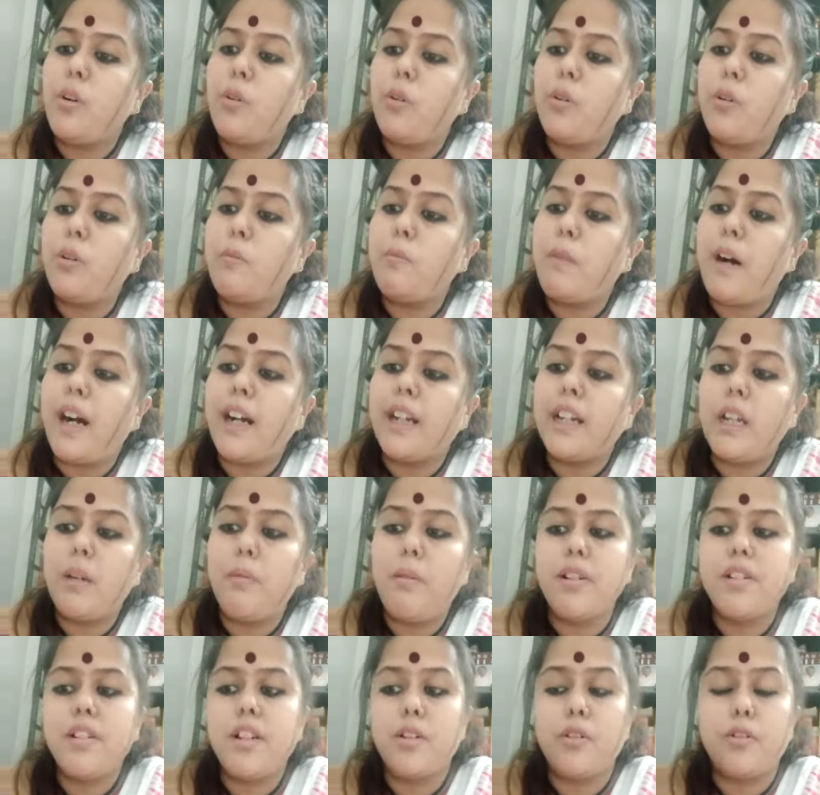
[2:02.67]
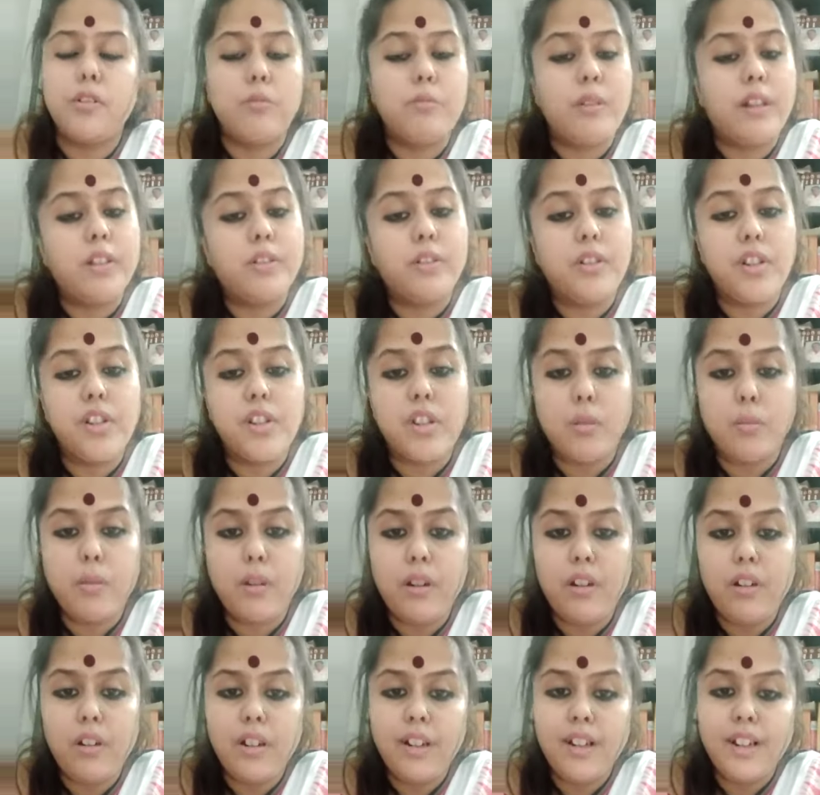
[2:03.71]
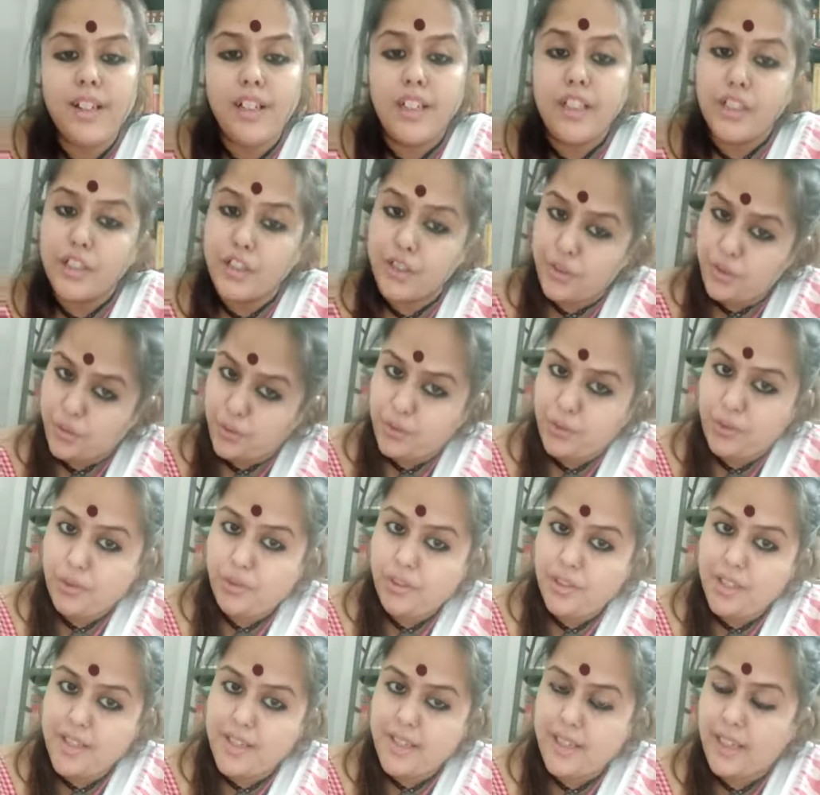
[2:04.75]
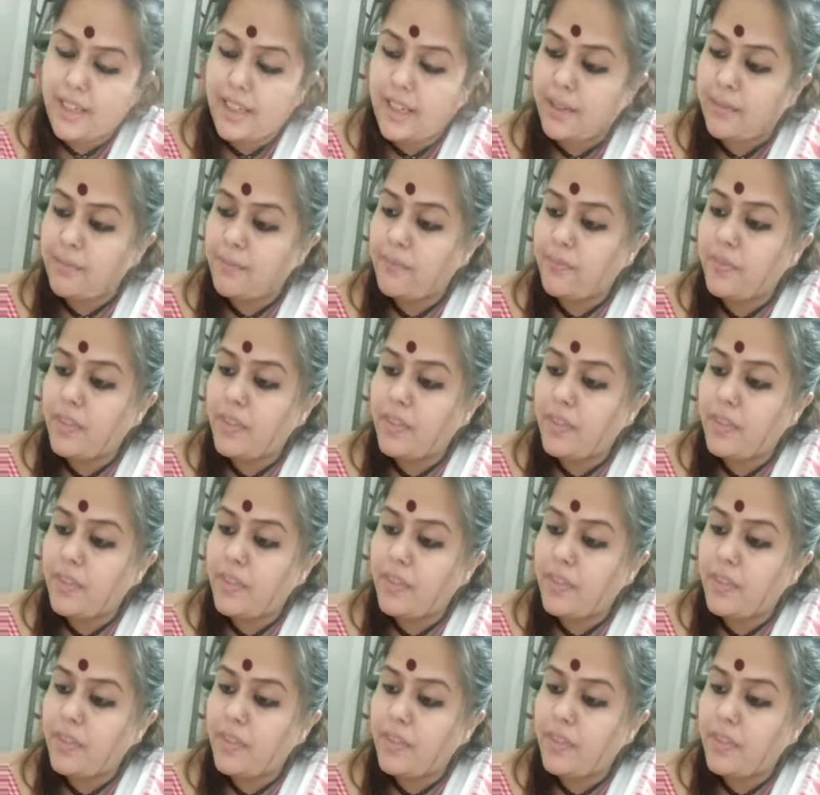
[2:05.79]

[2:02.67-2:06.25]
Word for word: ও বাংলা ভাষার অনুবাদক হিসেবেও নিযুক্ত হয়েছিলেন